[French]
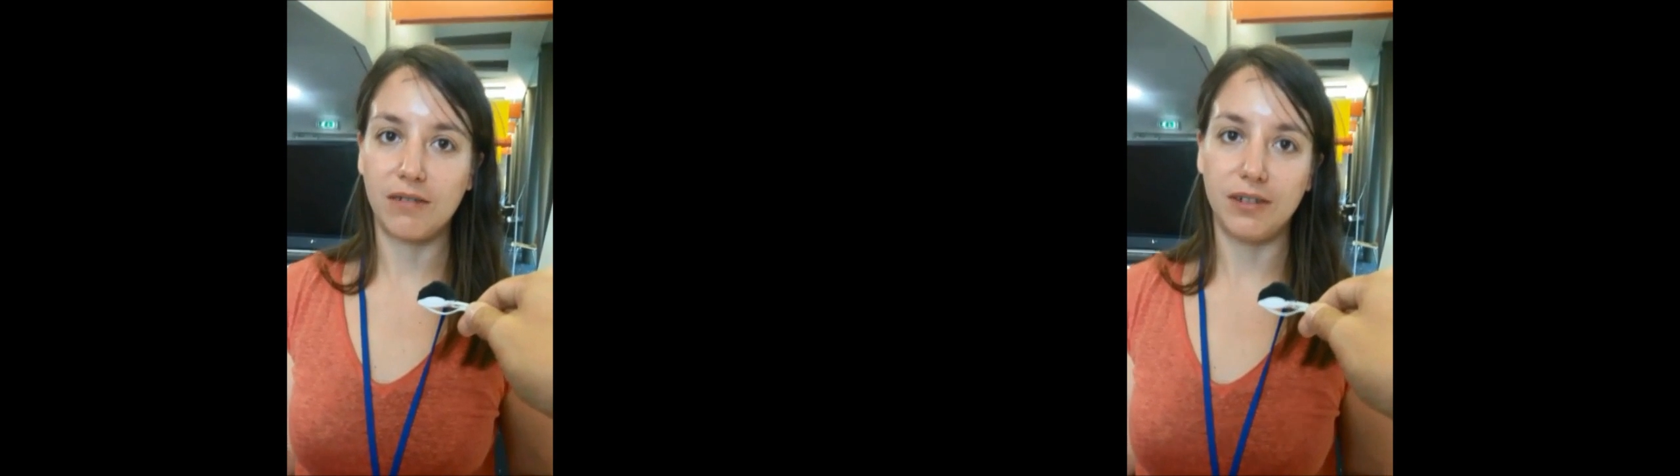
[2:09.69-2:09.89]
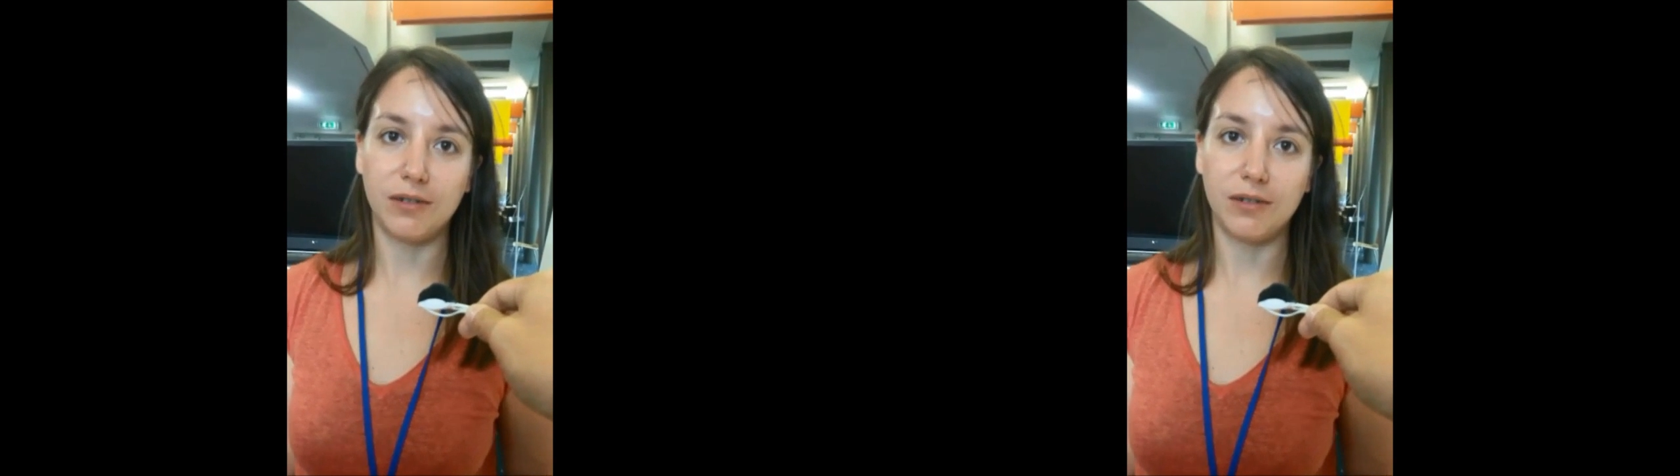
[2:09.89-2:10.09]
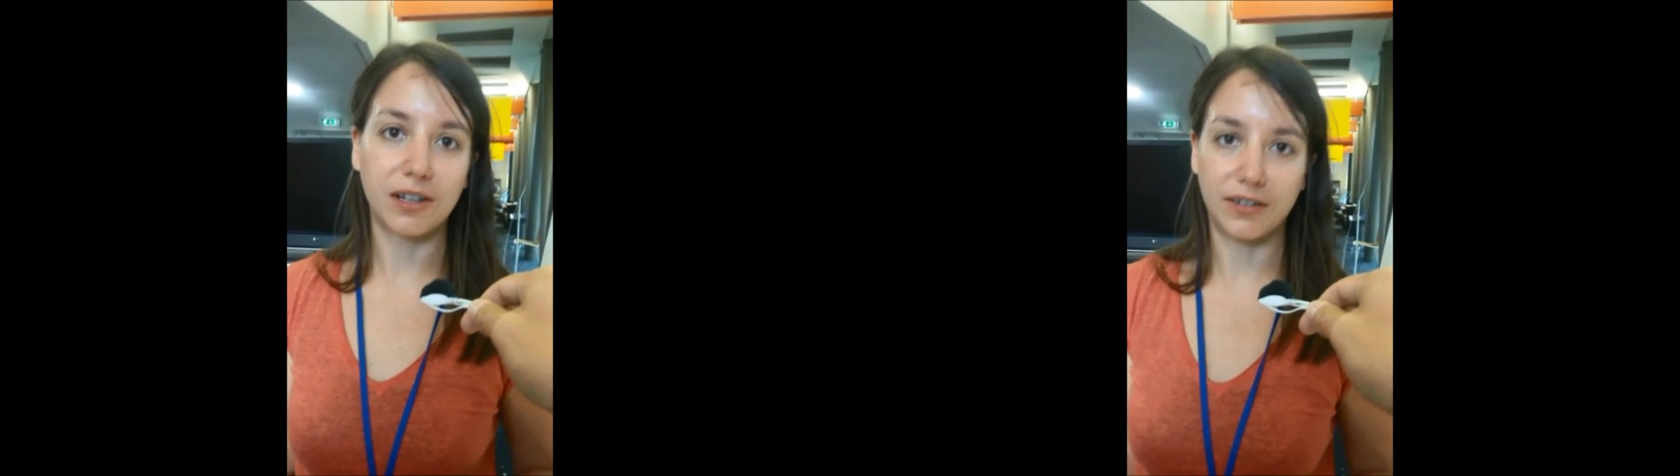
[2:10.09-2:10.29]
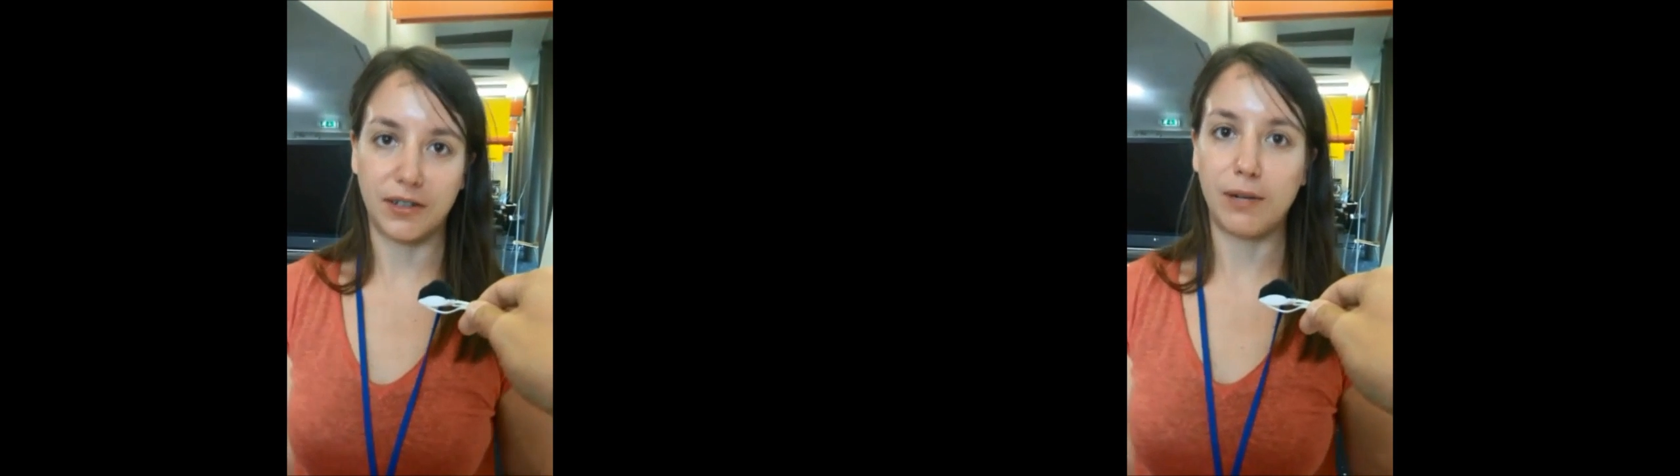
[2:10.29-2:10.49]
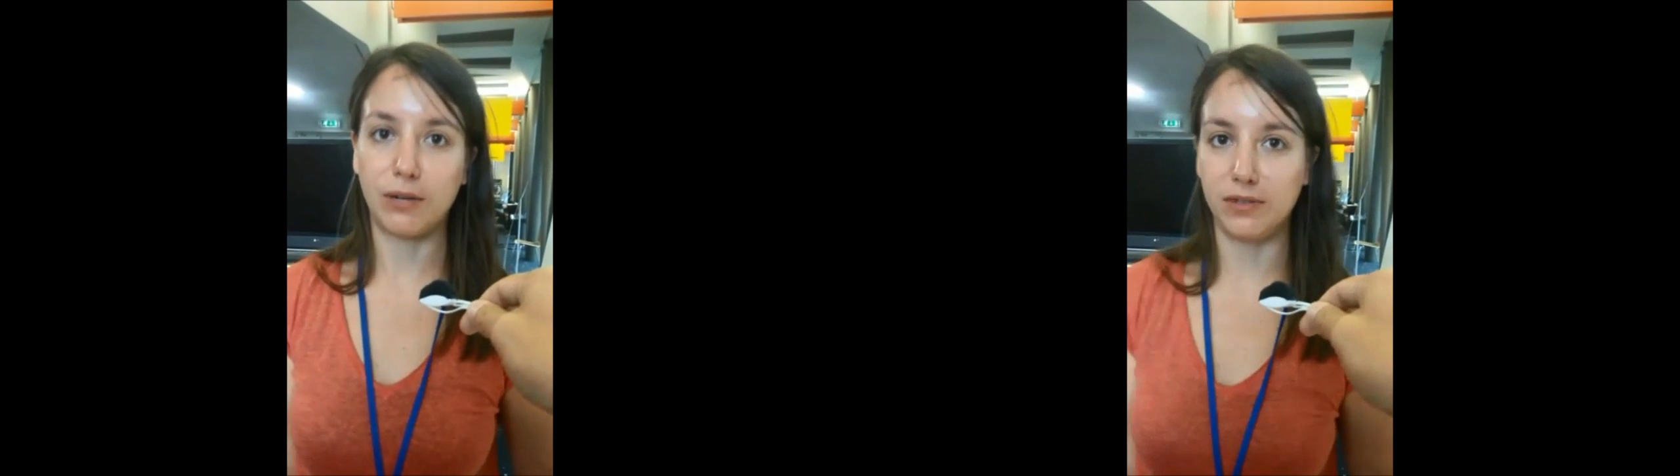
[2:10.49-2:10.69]
On est dans le
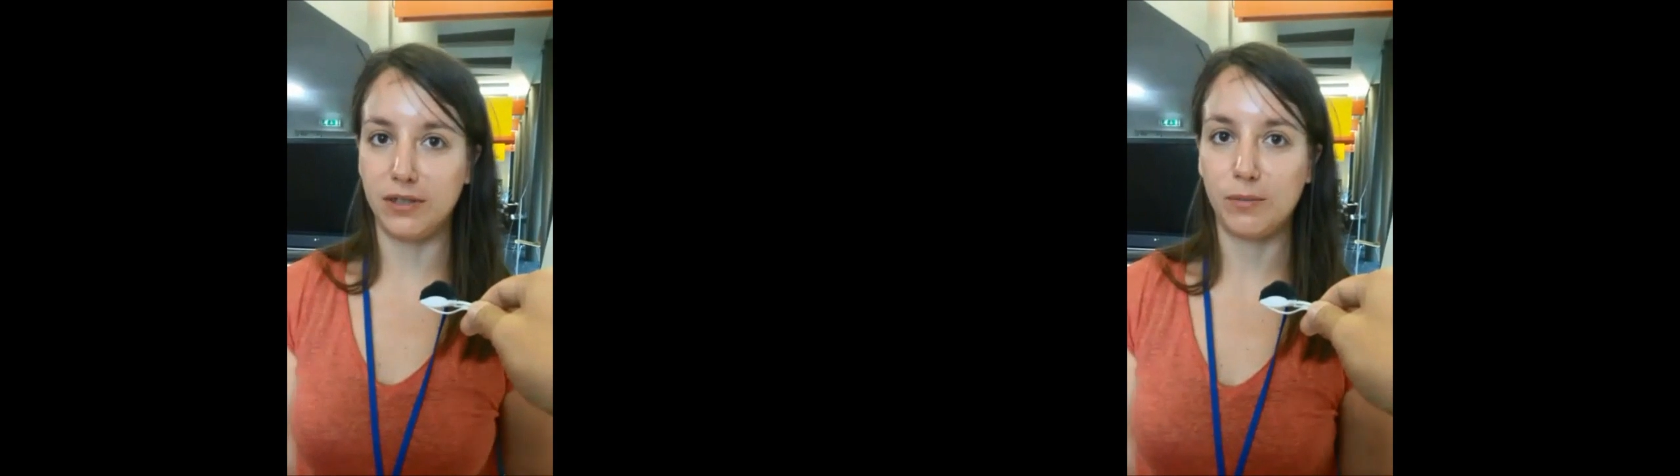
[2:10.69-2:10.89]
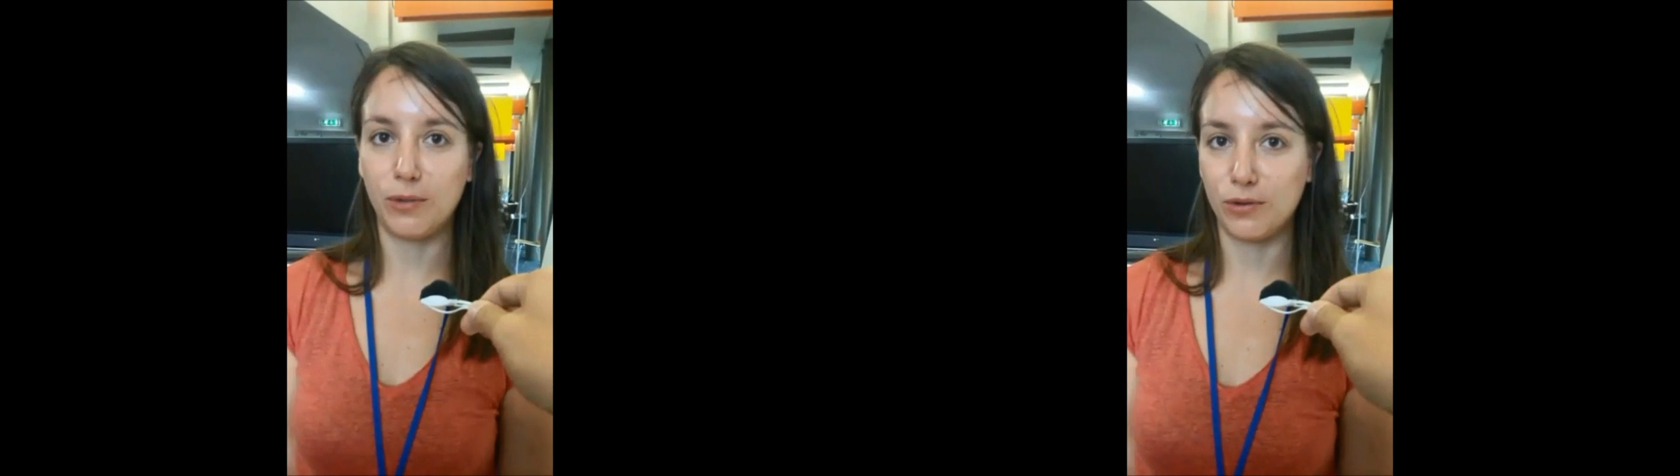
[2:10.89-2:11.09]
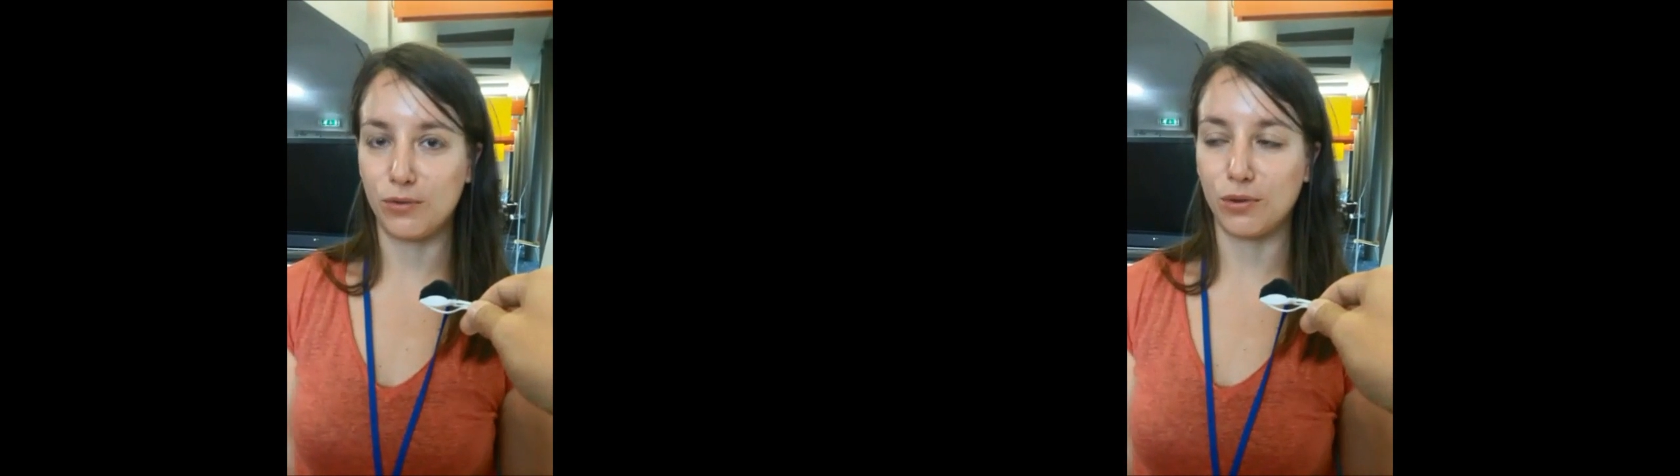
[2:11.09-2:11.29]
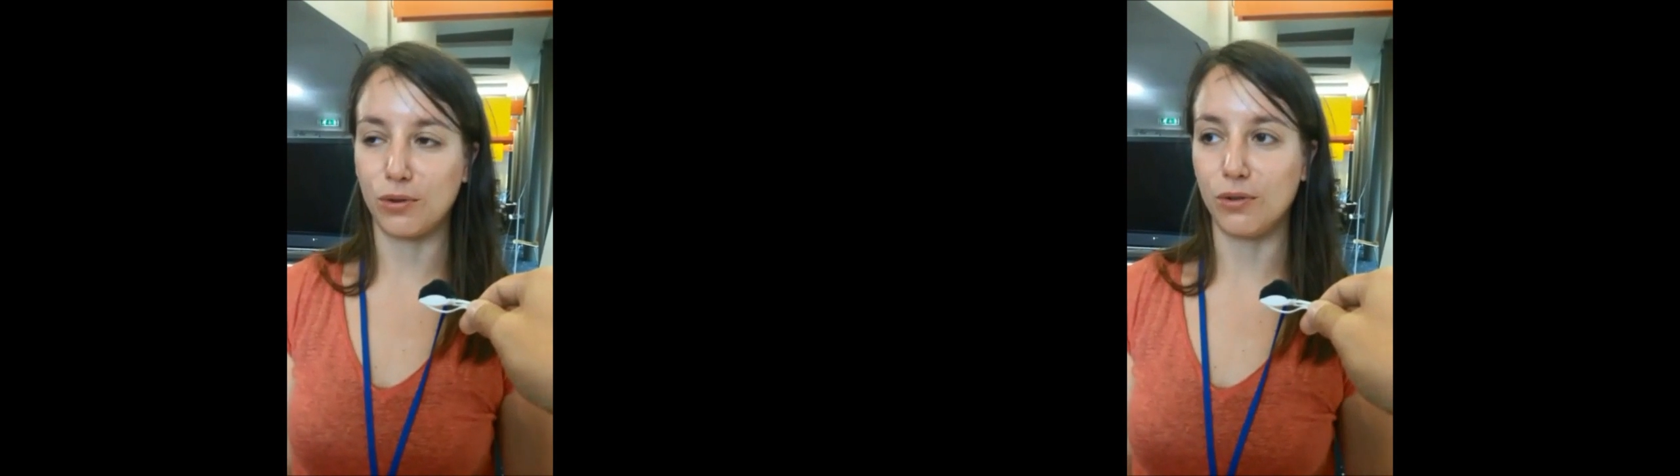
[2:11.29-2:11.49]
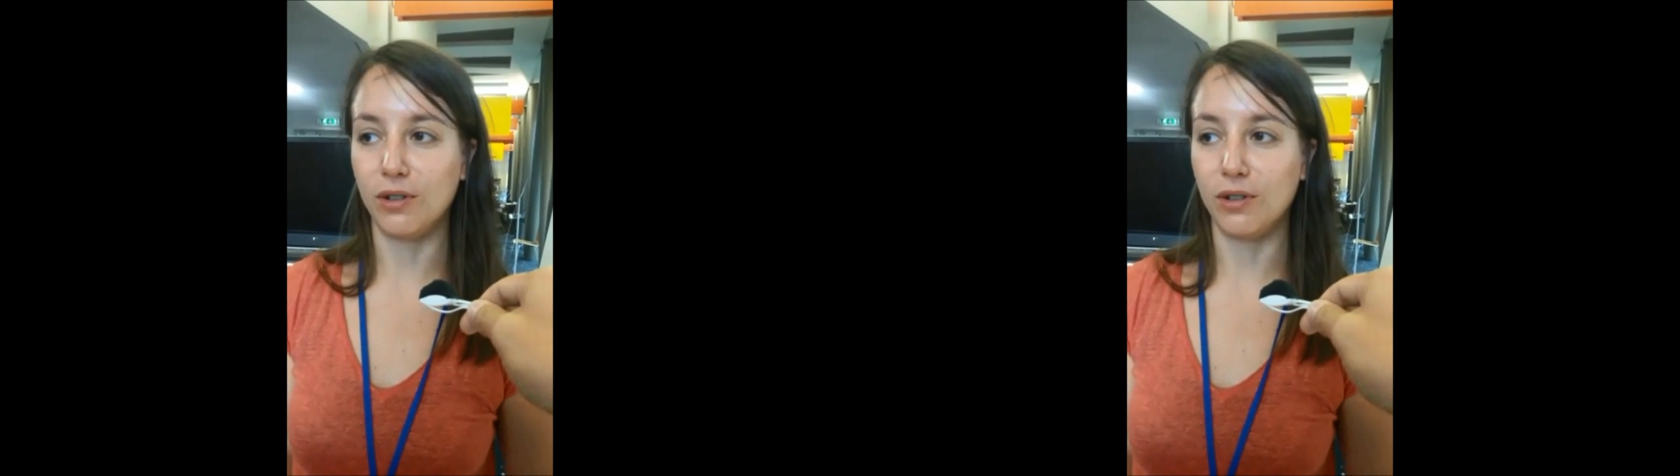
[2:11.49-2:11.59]
15e arrondissement, donc